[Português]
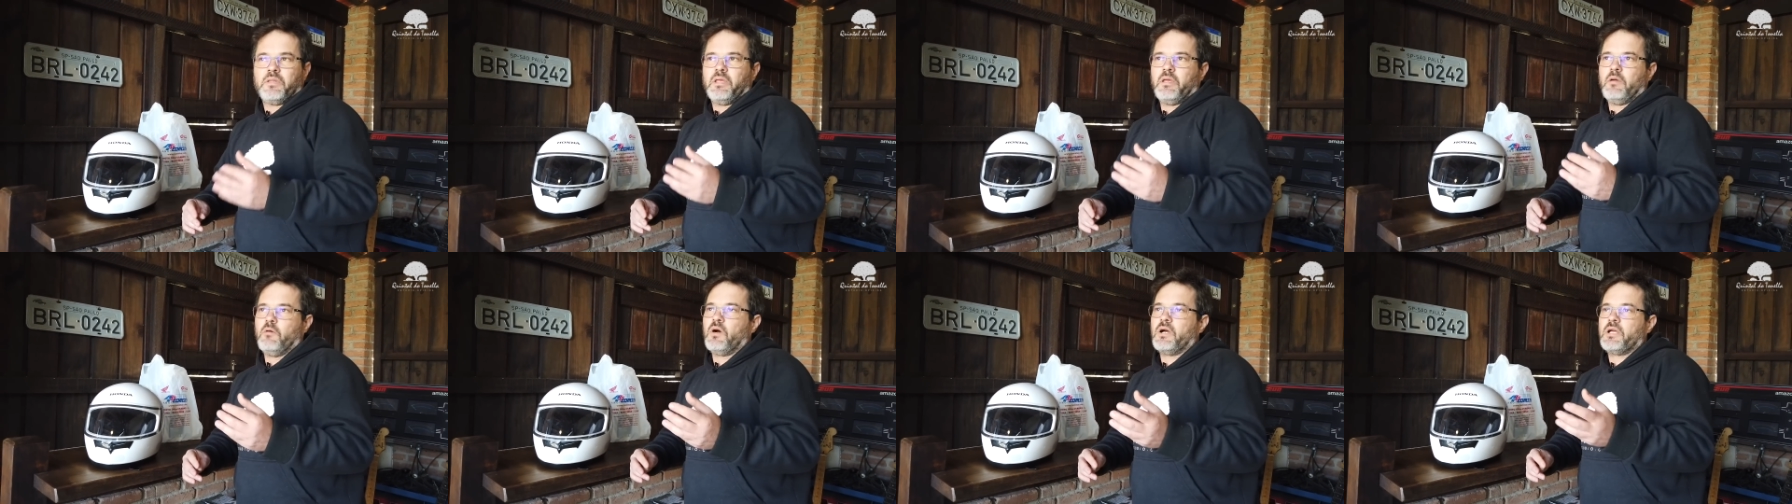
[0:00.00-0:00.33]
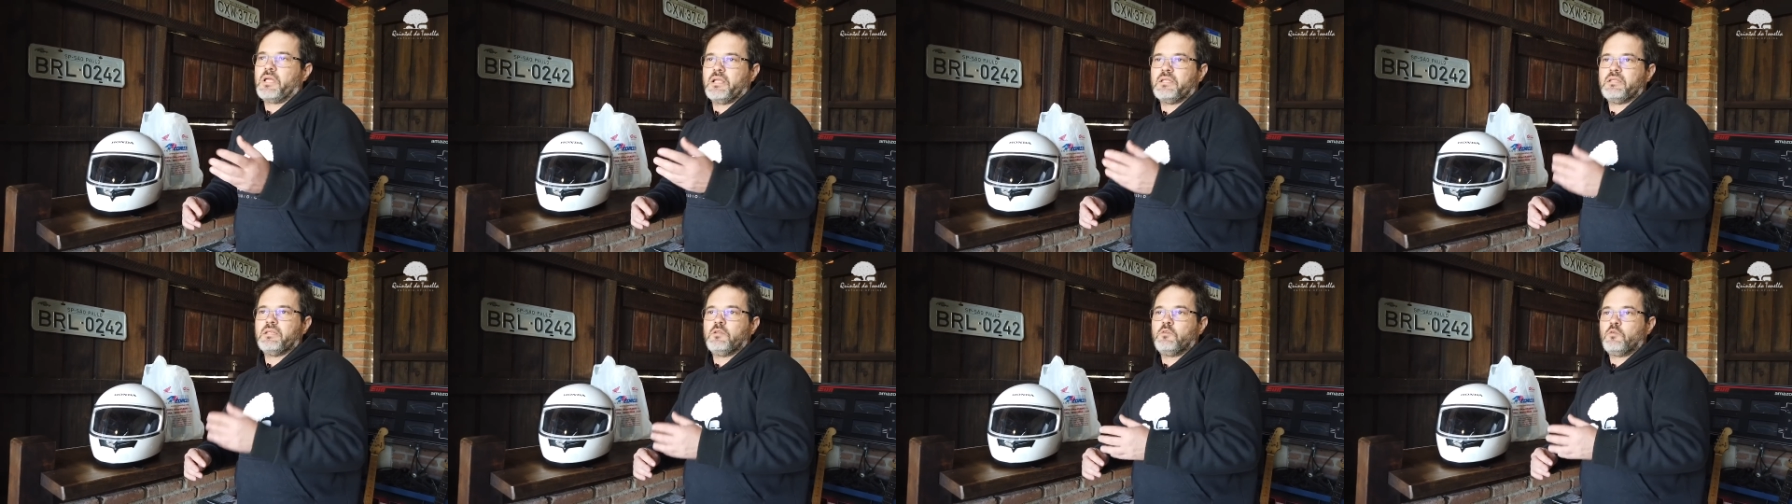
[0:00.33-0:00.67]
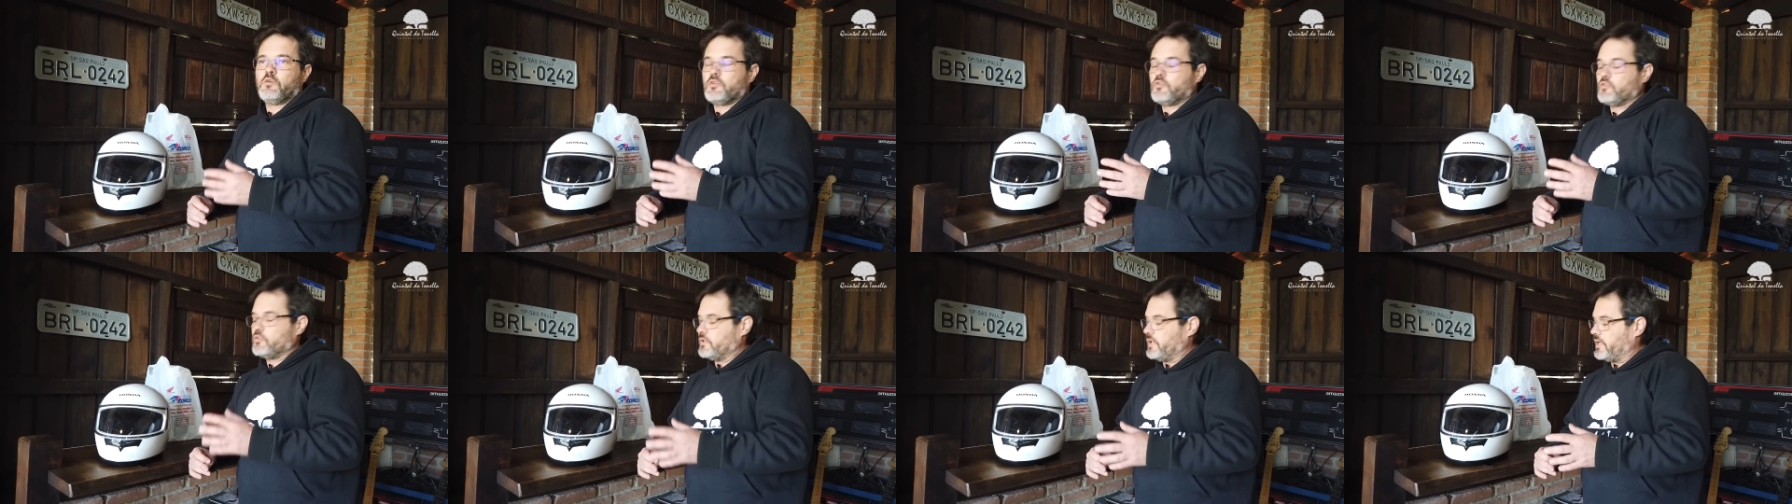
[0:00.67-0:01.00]
Eu
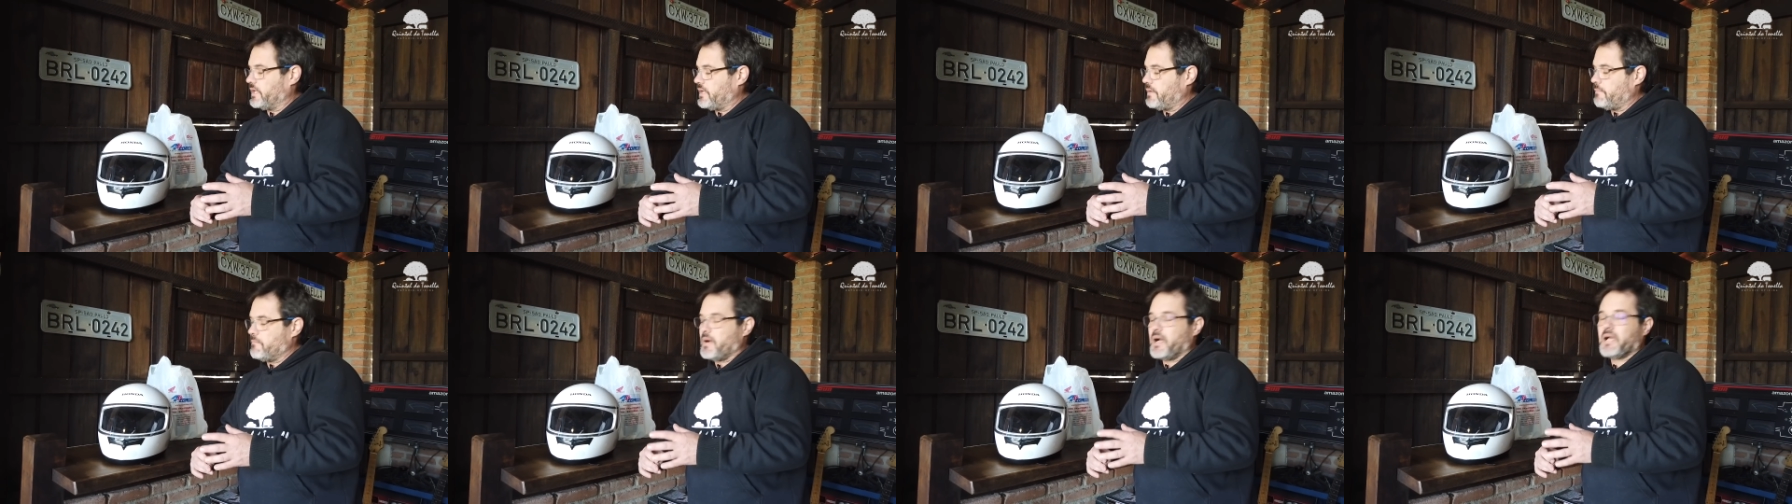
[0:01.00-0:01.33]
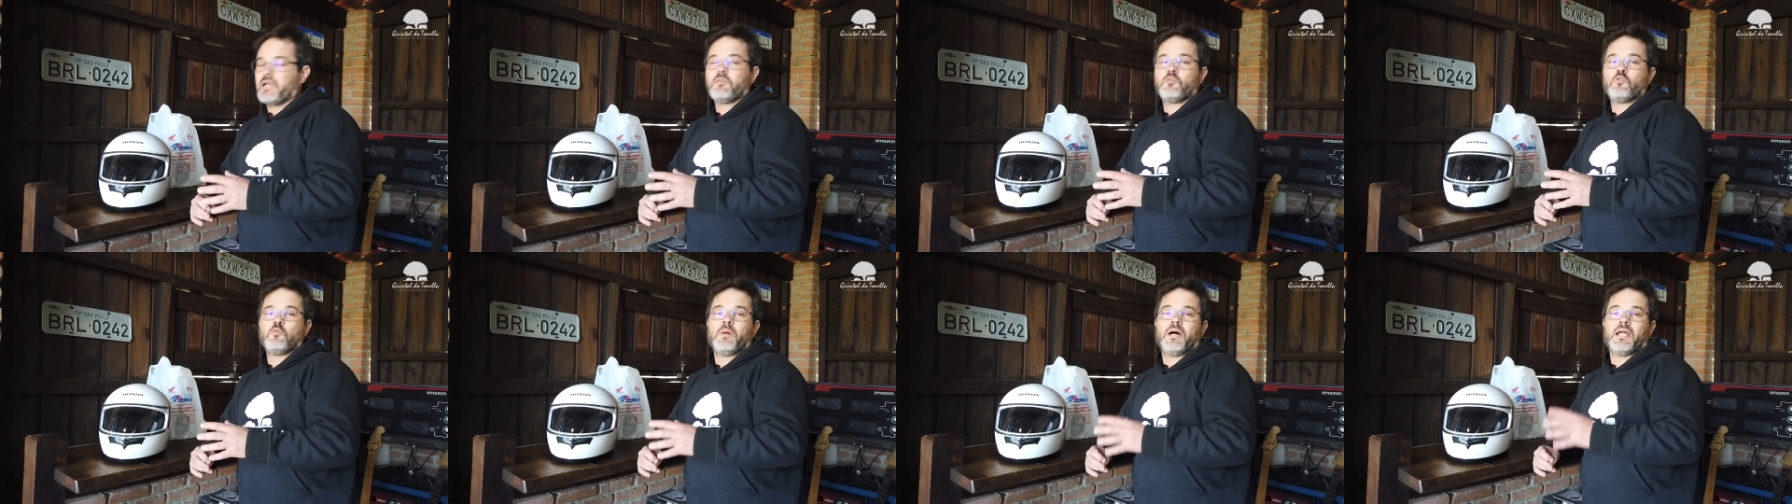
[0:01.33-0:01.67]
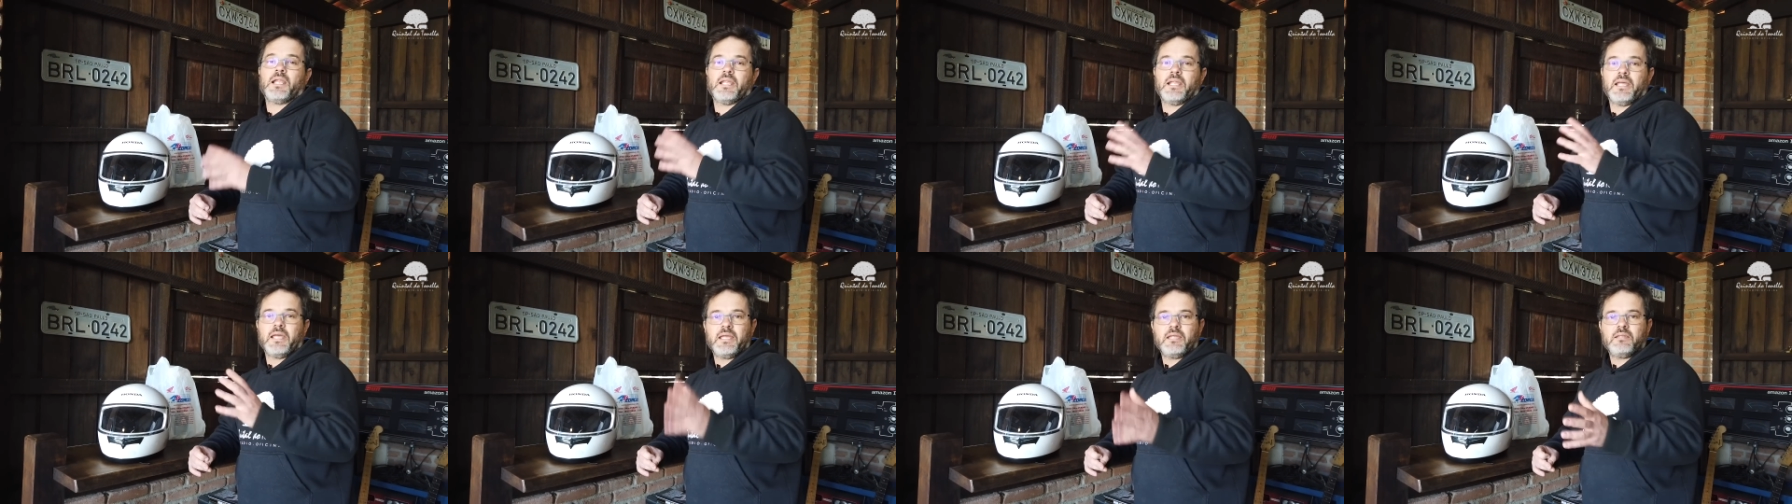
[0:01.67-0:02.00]
acredito que isso daí é mais uma
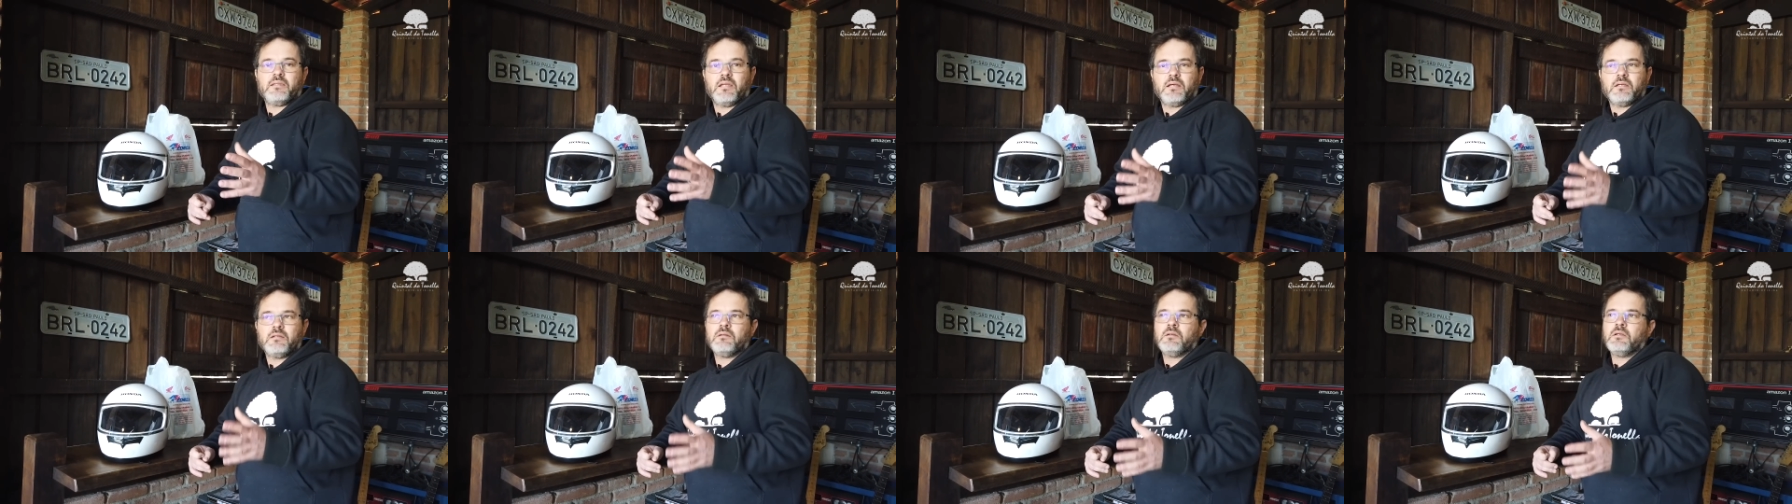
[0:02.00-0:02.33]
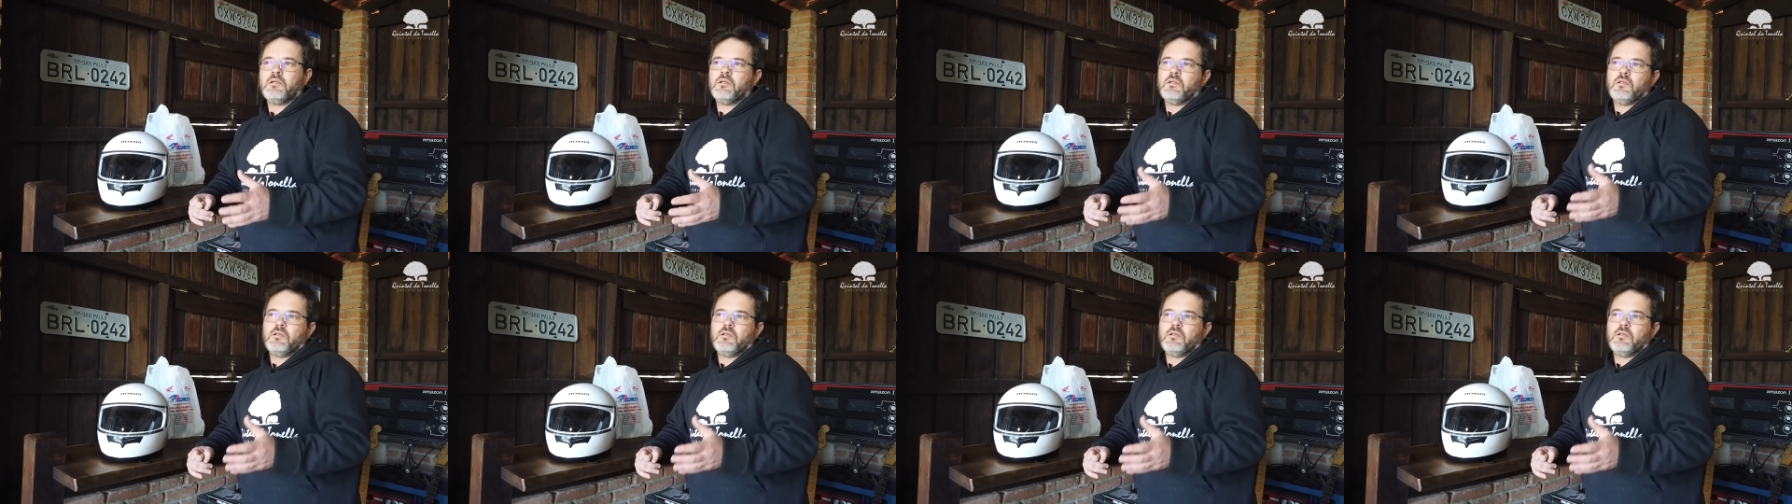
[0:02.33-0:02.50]
lenda